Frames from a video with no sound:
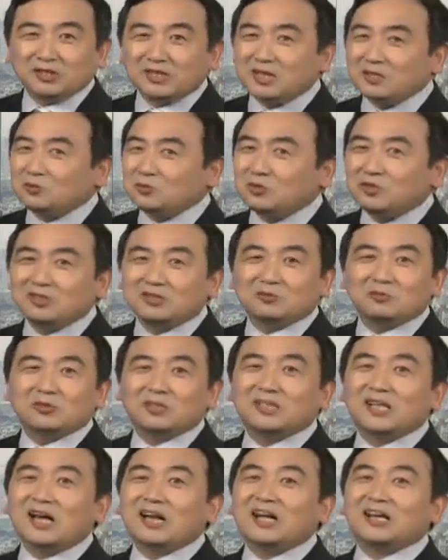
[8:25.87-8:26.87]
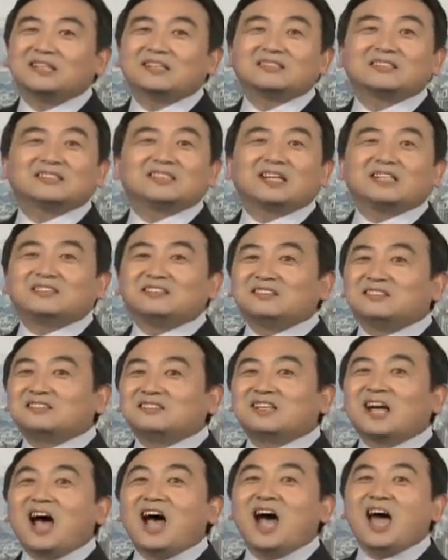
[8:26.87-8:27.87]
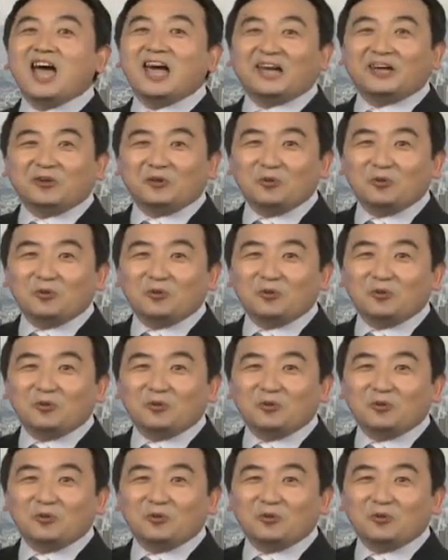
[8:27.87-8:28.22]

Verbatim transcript: 他觉得对他来讲简直是太